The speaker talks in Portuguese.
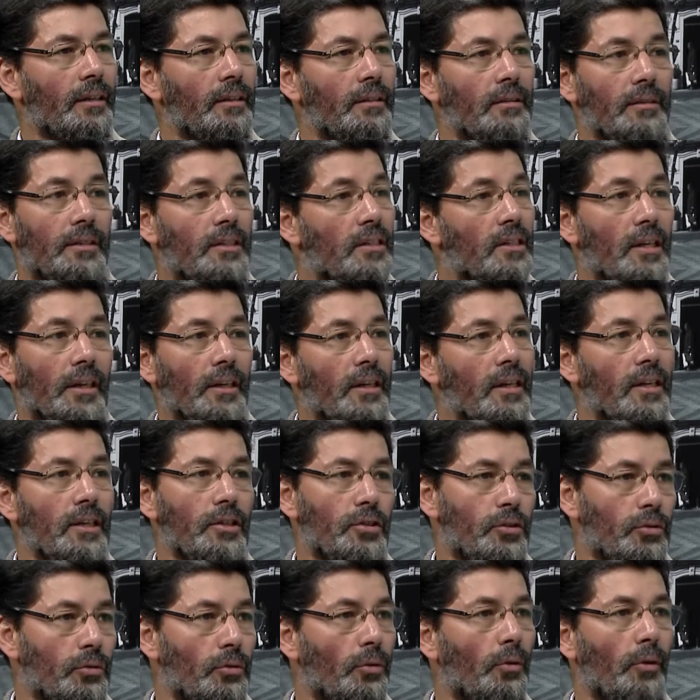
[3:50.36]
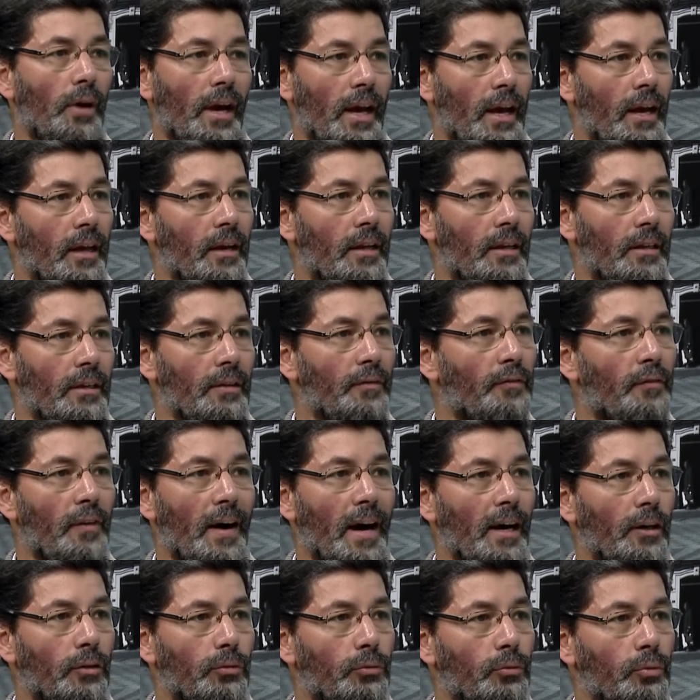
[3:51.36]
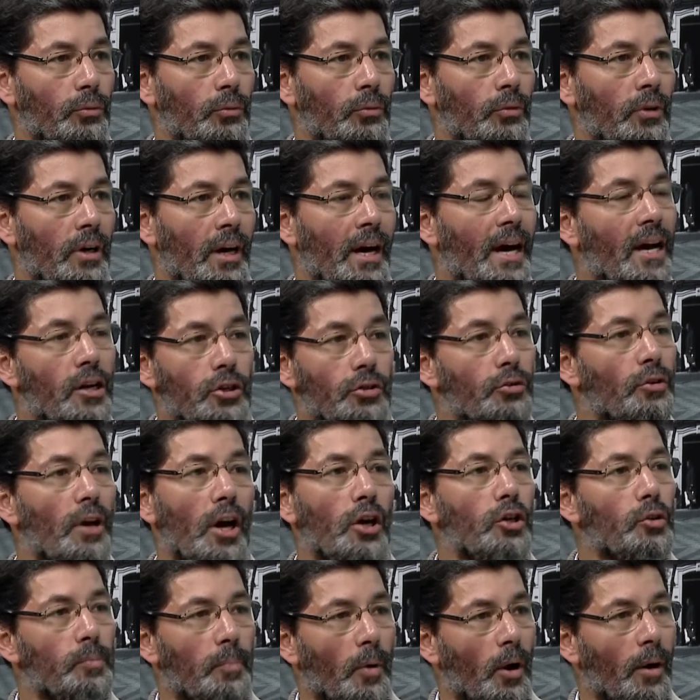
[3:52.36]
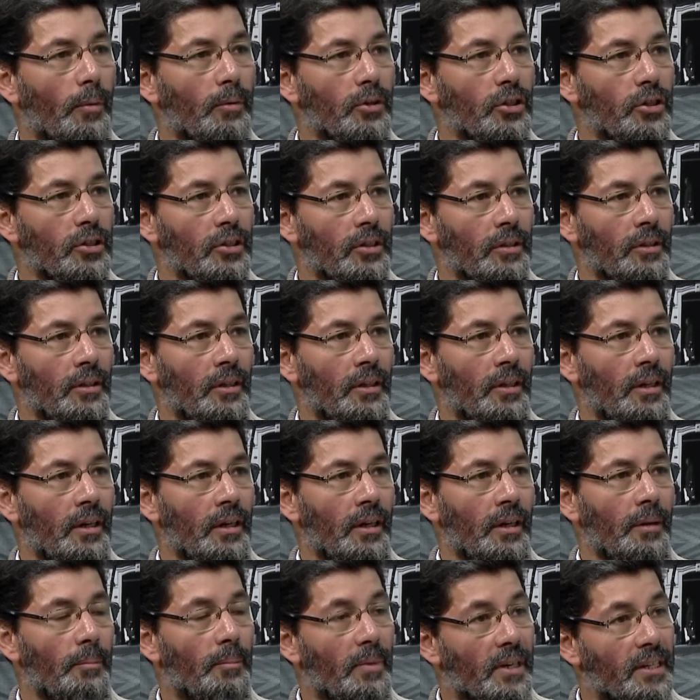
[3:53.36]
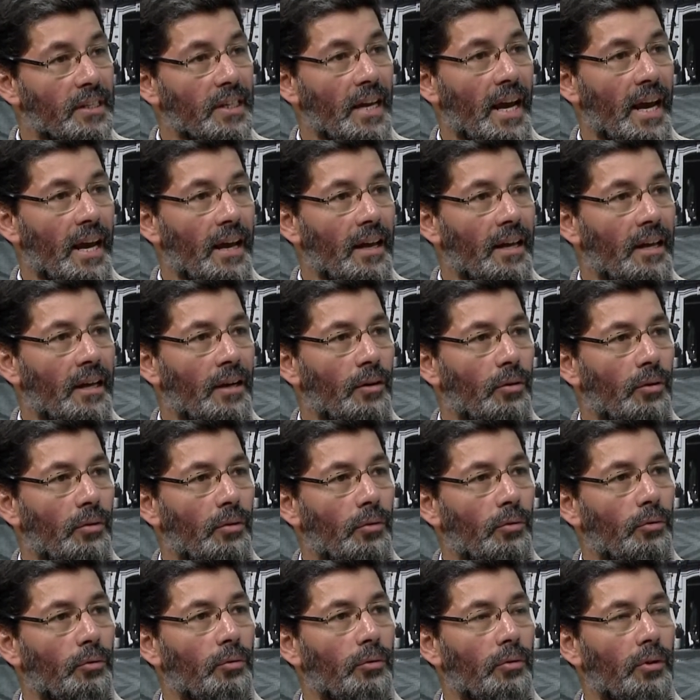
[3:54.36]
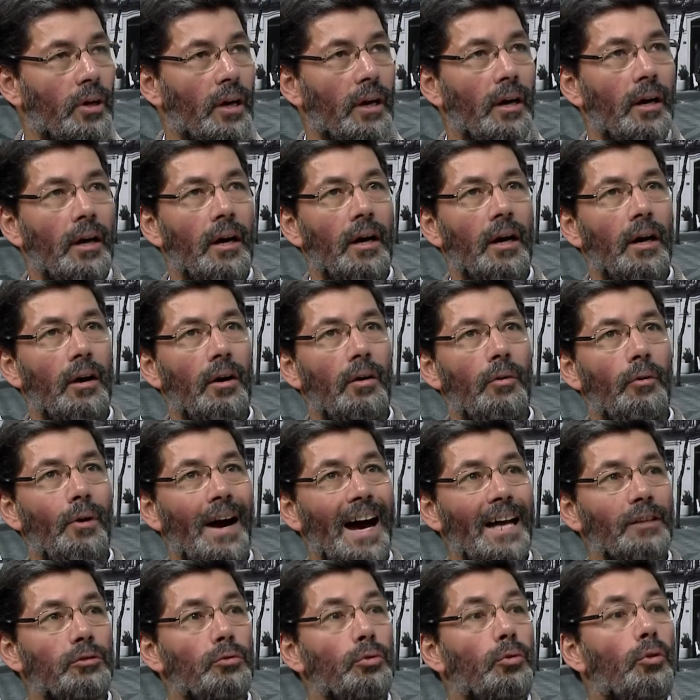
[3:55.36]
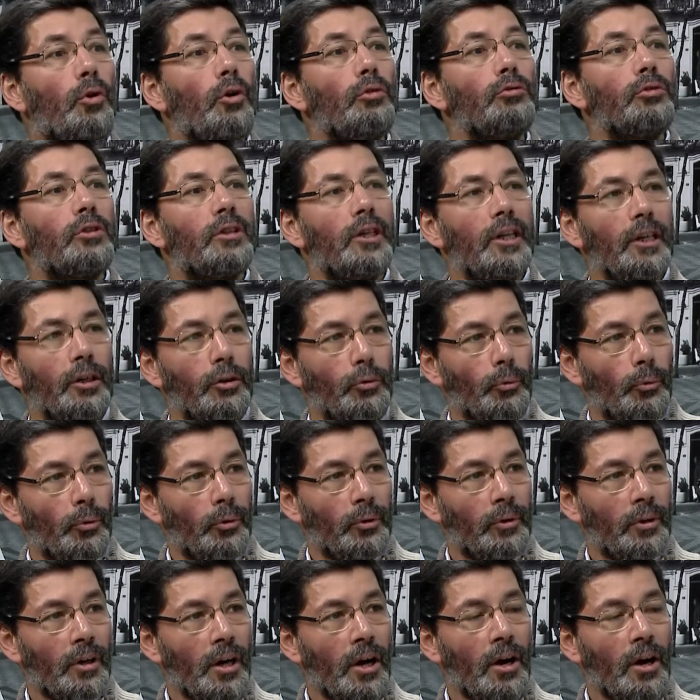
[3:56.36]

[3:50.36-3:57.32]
diz ele, isso não é, de facto, ajudar os pobres, mas é um, uh, um ato contínuo,